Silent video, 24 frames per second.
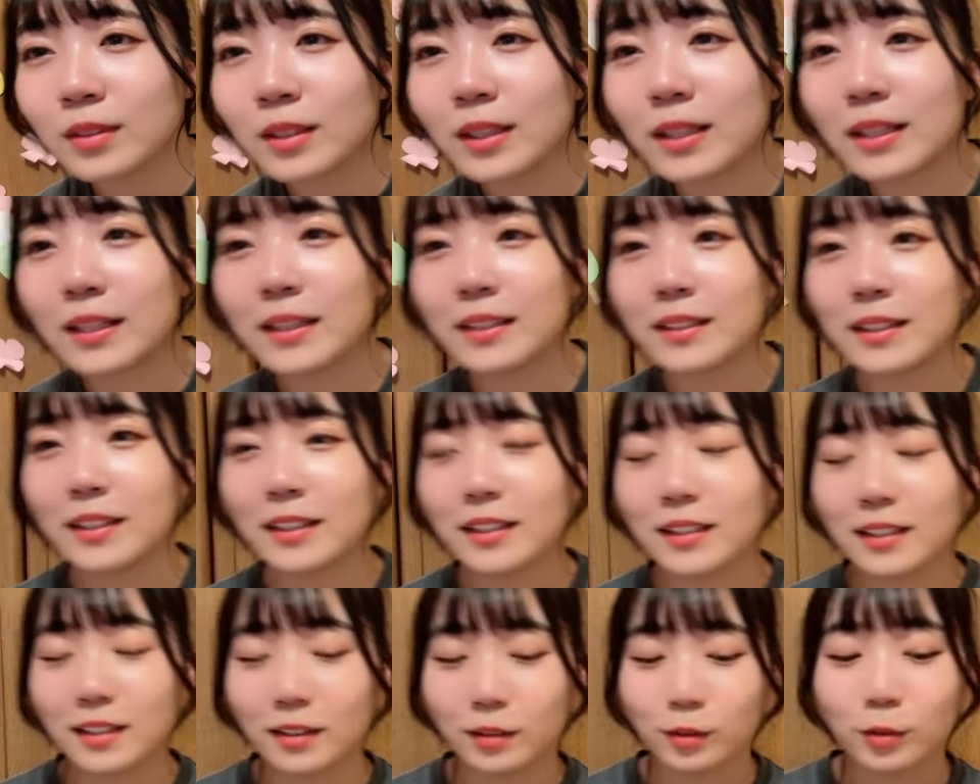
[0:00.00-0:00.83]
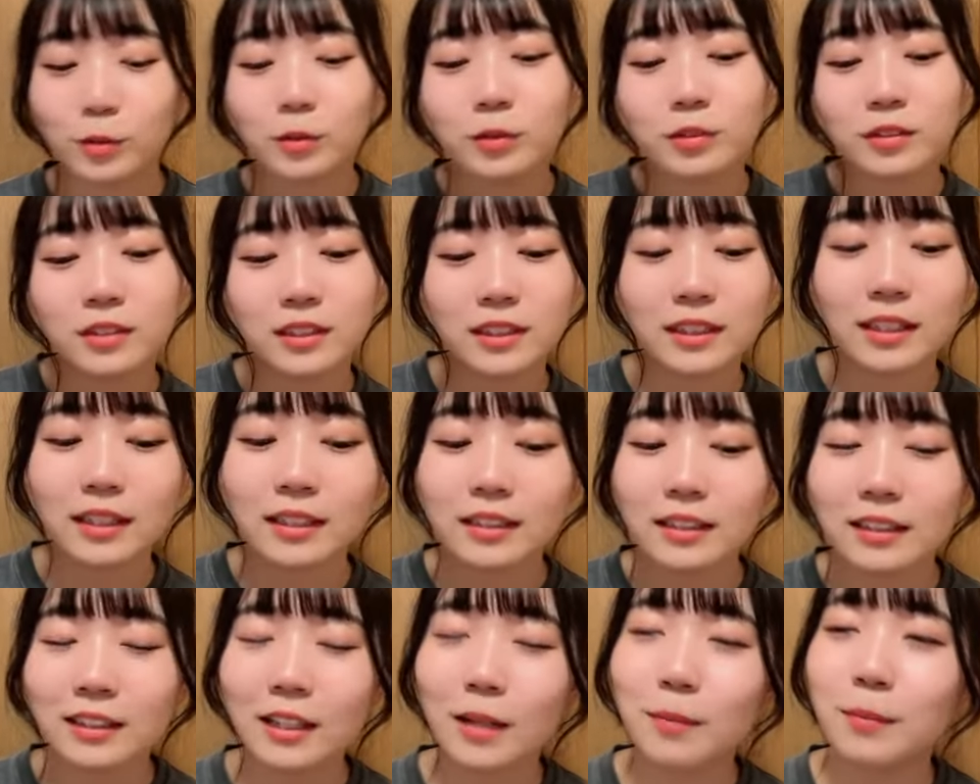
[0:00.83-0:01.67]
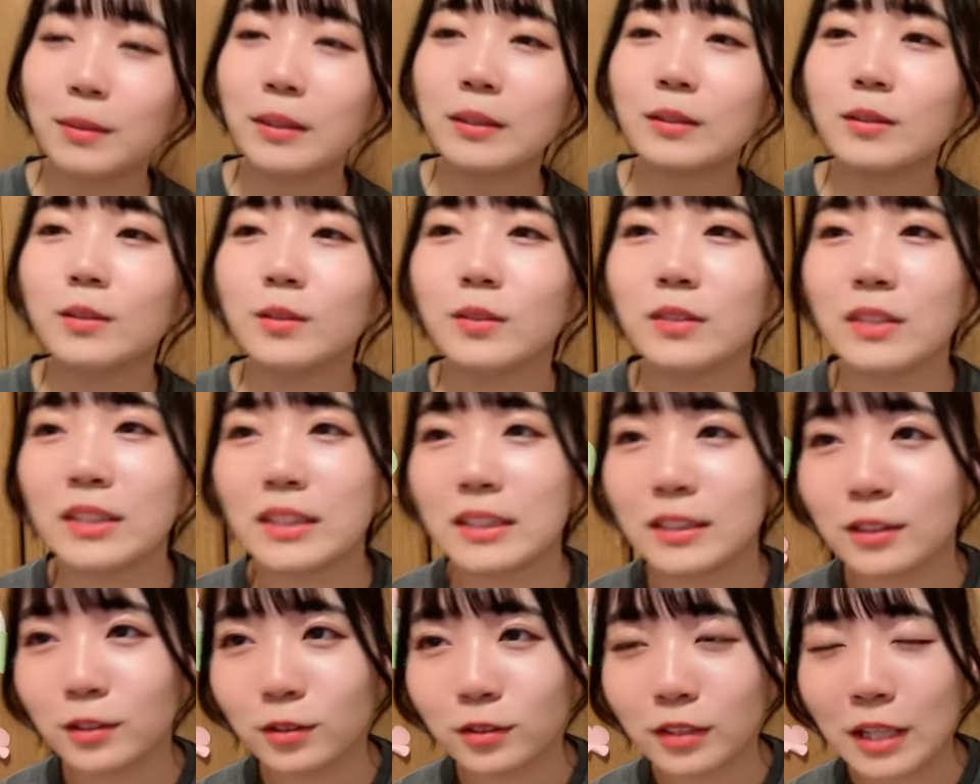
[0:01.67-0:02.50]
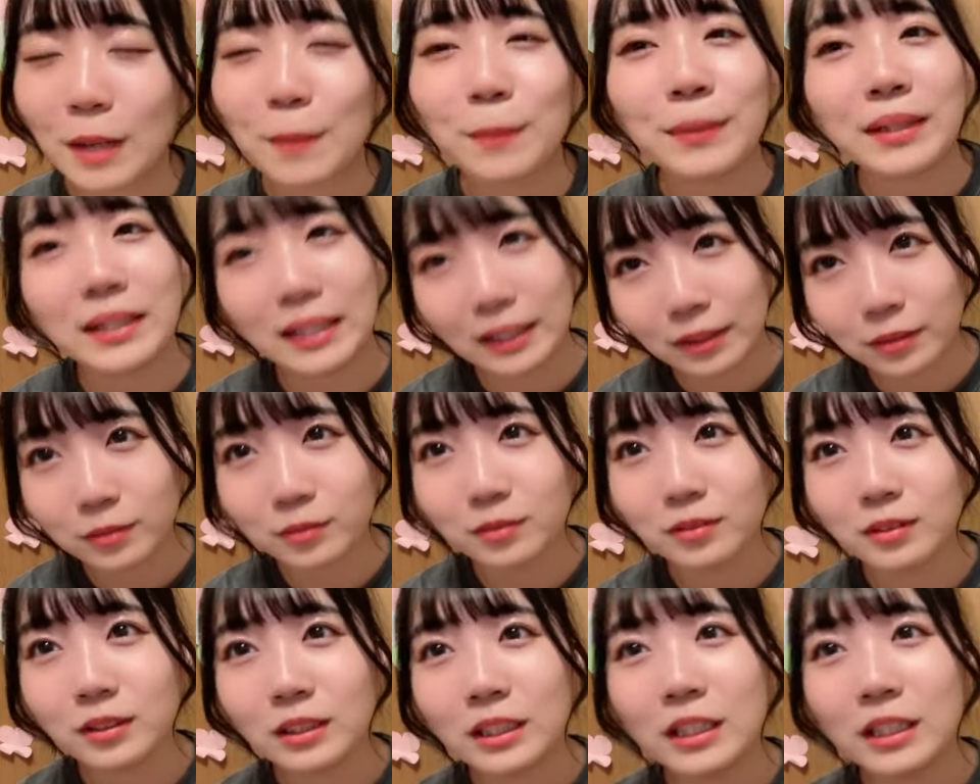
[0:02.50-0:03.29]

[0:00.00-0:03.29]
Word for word: 腹減ってきたこの時間に食べるのはちょっとダメだよ